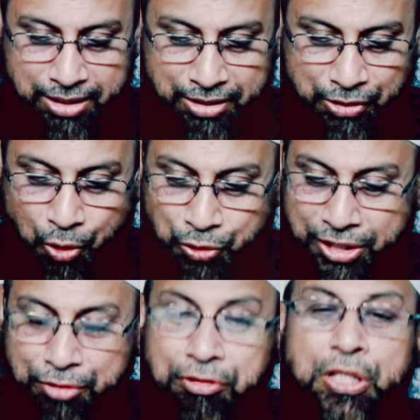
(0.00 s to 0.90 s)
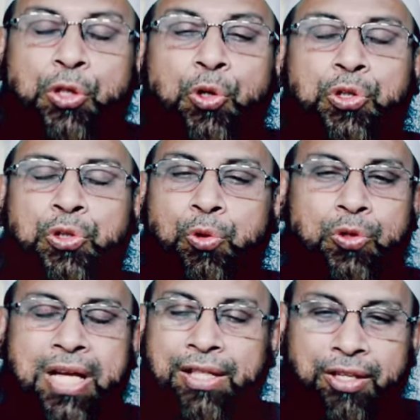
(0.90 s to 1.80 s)
সঠিক রিসোর্সগুলো
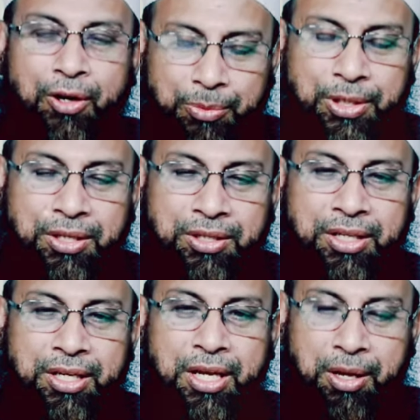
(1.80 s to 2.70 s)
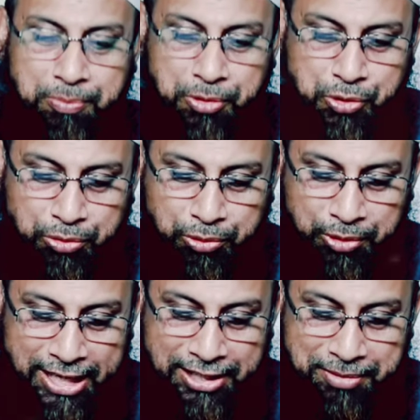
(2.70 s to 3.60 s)
জানতে হবে বিশুদ্ধ
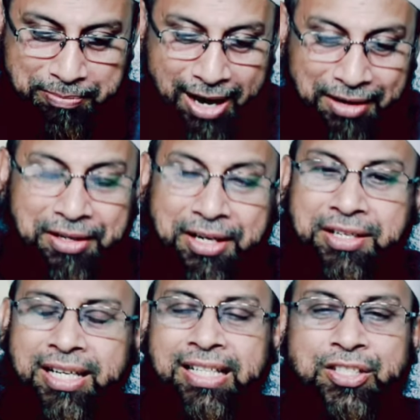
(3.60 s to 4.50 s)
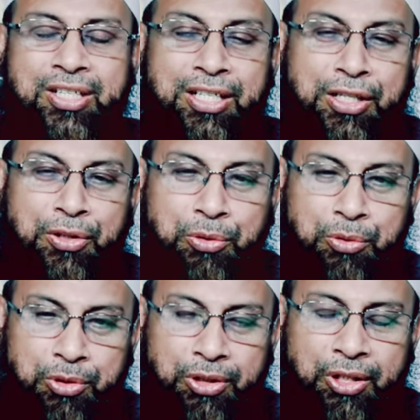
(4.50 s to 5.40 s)
জ্ঞানের ভাণ্ডারটাকে চিহ্নিত
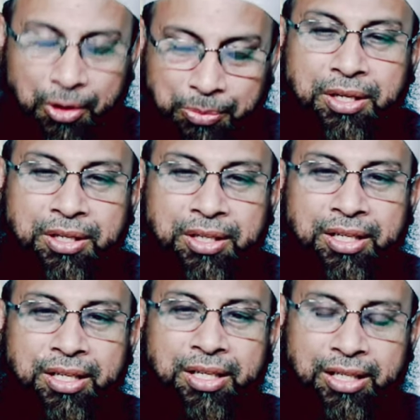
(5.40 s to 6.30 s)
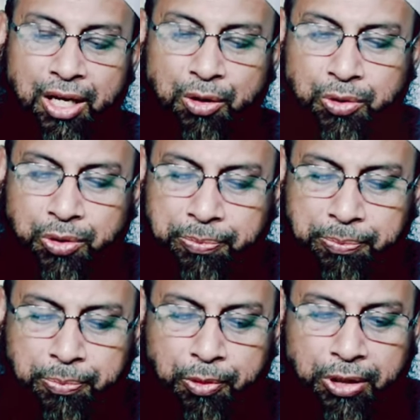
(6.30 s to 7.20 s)
করতে হবে কারণ
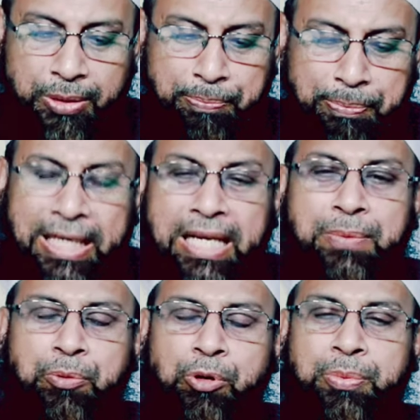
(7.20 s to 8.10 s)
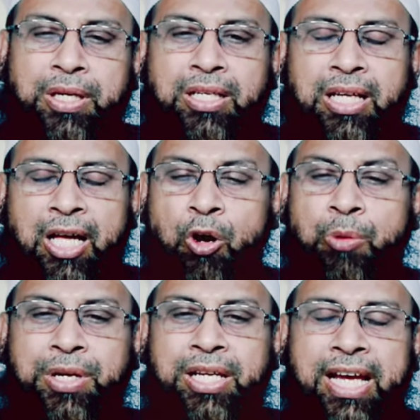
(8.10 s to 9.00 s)
বই পেলেই পড়বেন আর
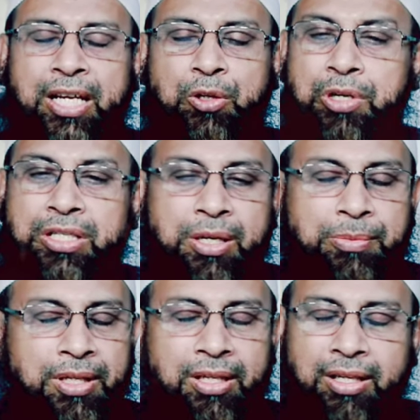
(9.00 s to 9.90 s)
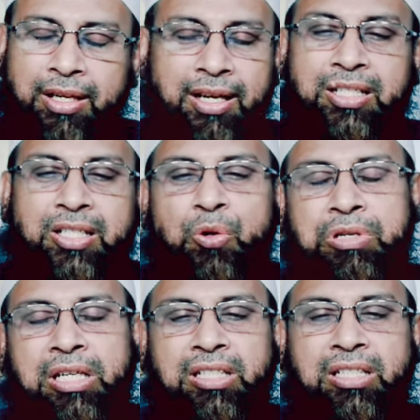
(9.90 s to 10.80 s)
অমনি জ্ঞান হয়ে যাবে এটাও
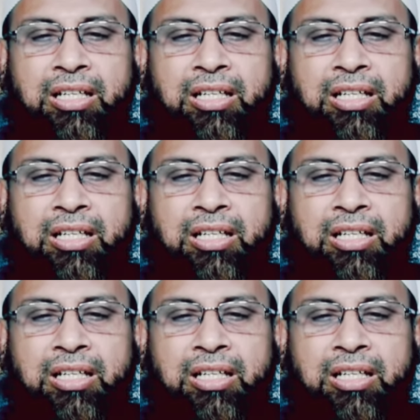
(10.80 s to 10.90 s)
ঠিক না